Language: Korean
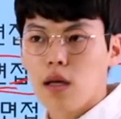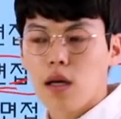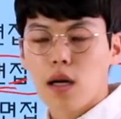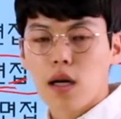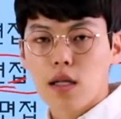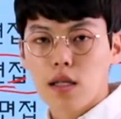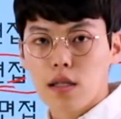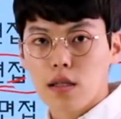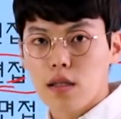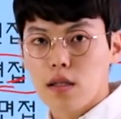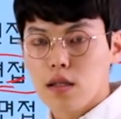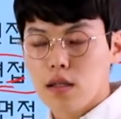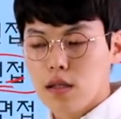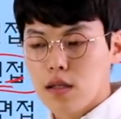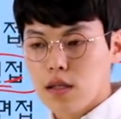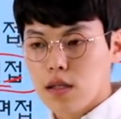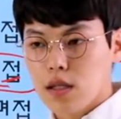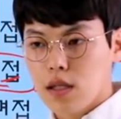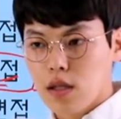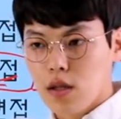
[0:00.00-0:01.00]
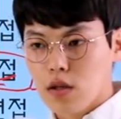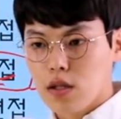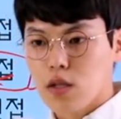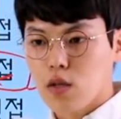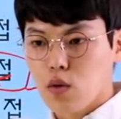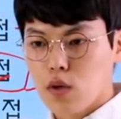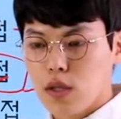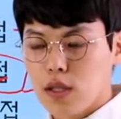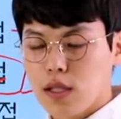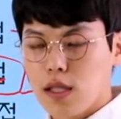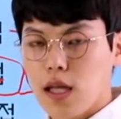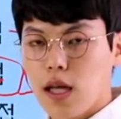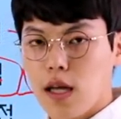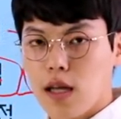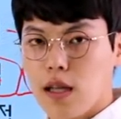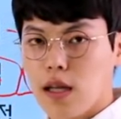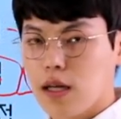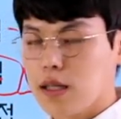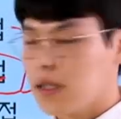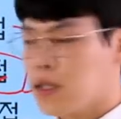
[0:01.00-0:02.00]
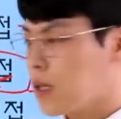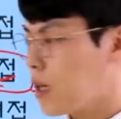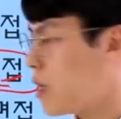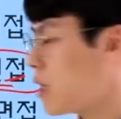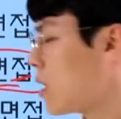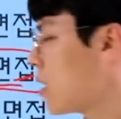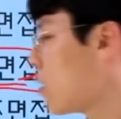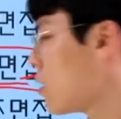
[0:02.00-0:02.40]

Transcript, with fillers: 기간이 길어지고 있는데 대기 시간이